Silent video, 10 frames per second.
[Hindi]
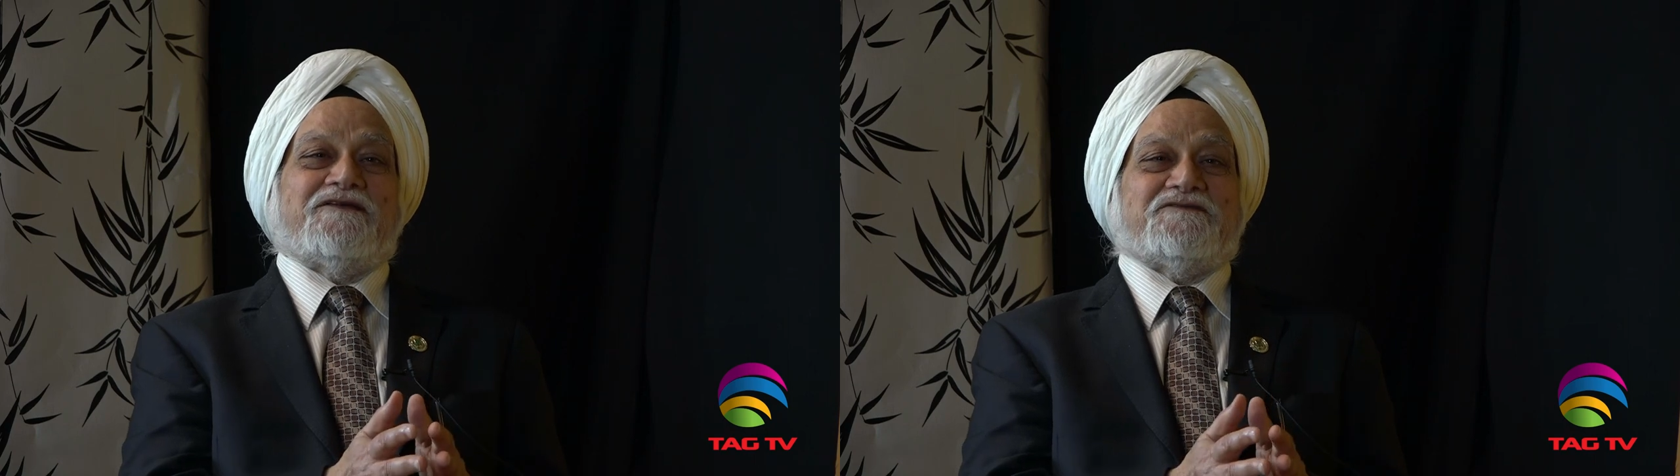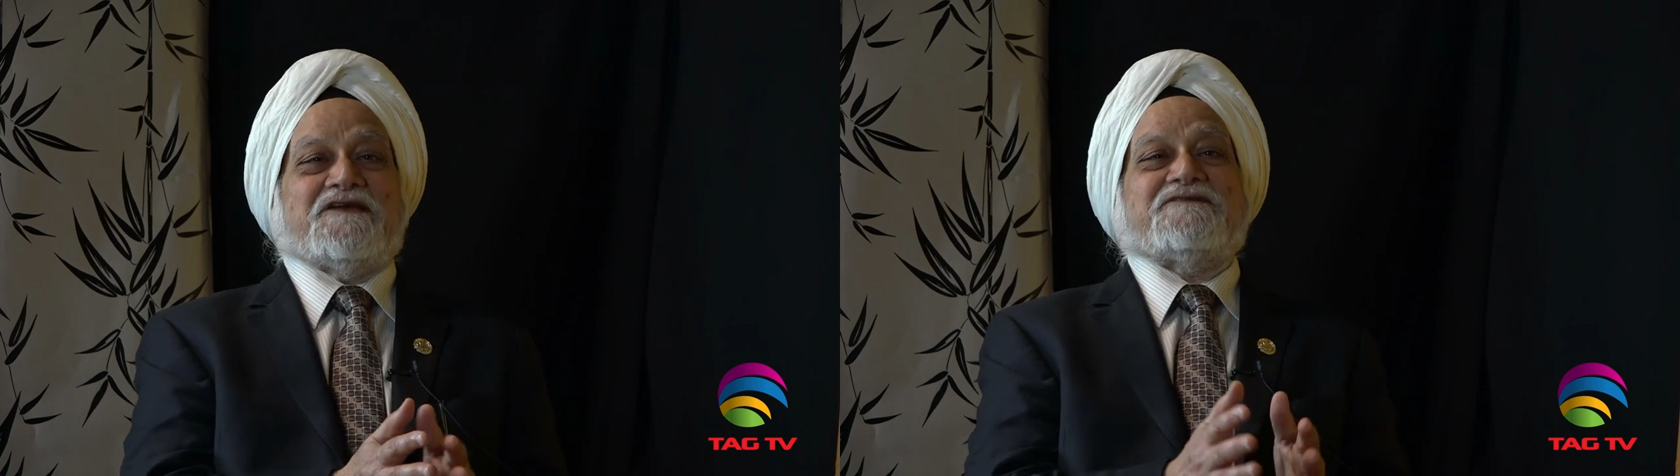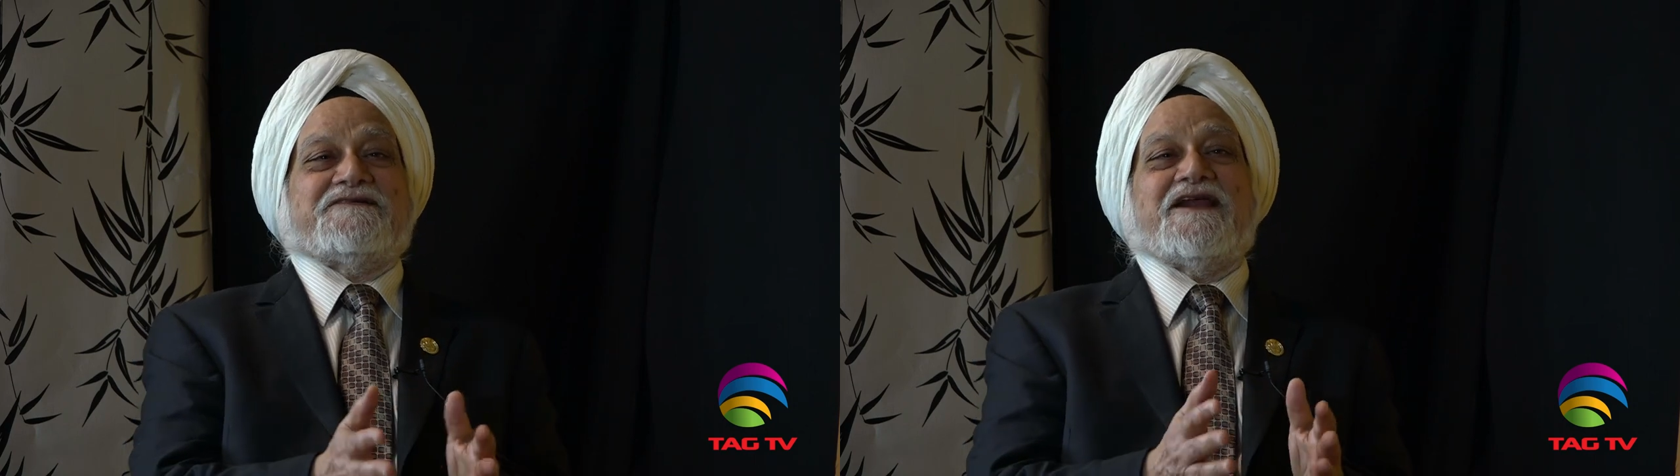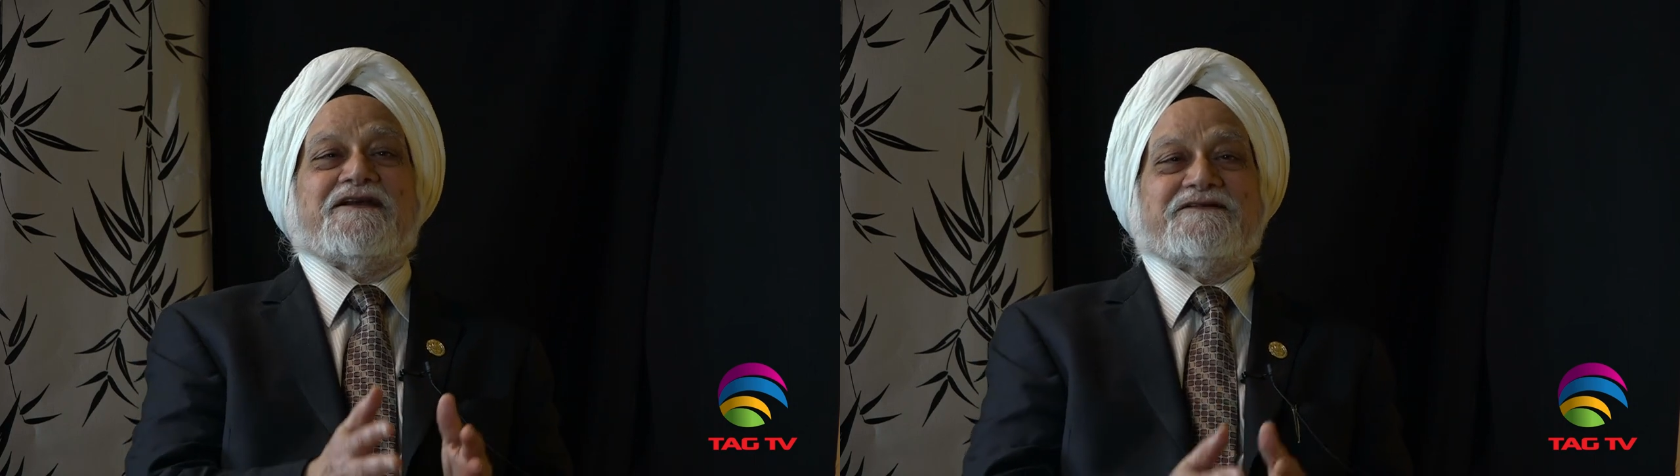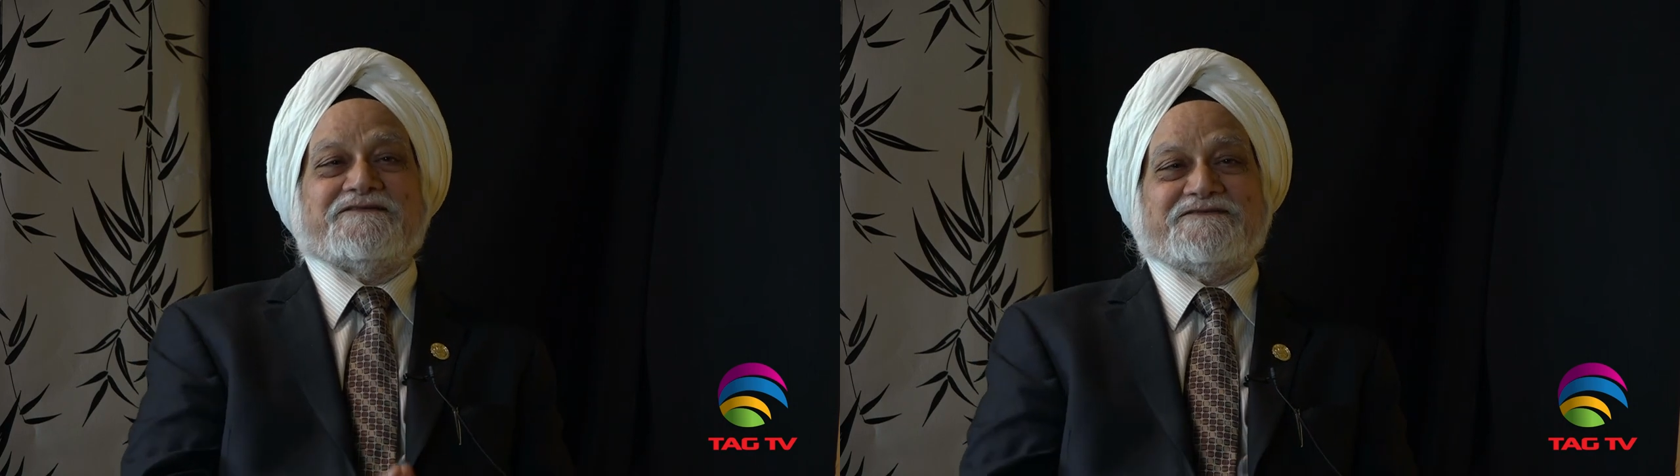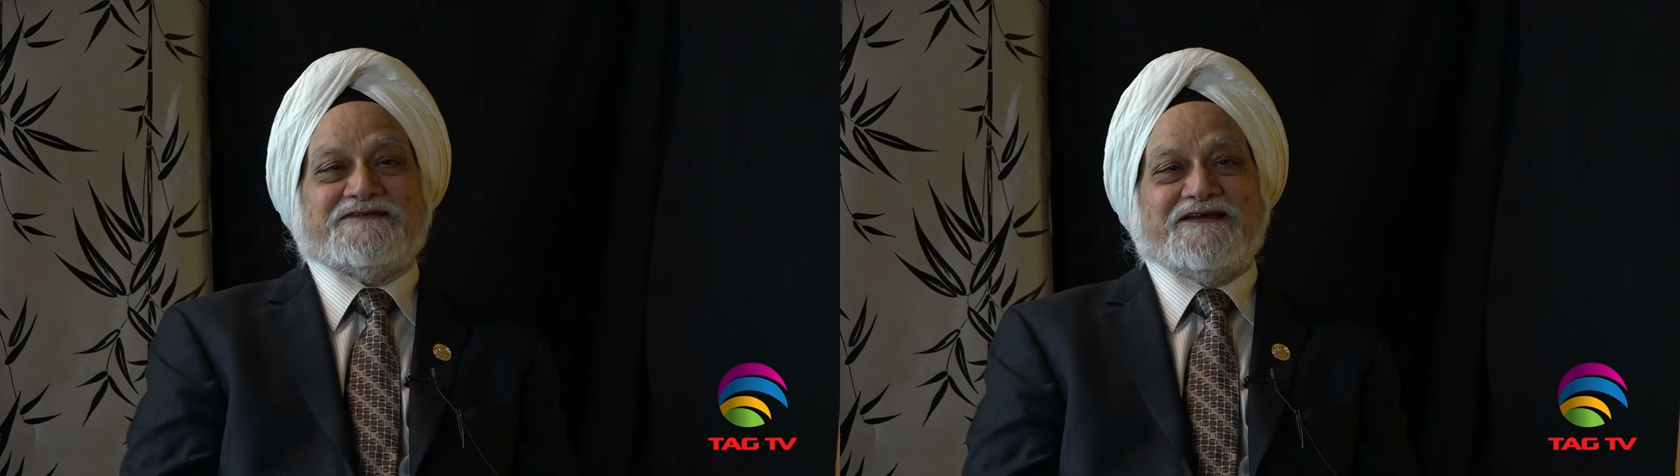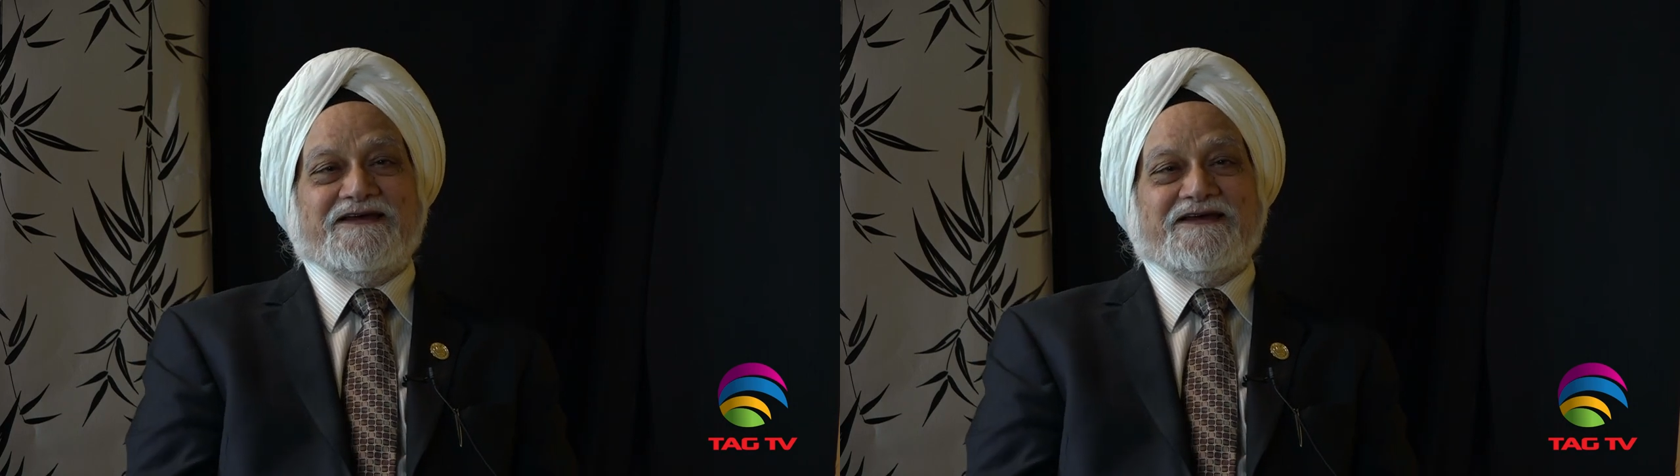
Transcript: सिक्स करेक्टर्स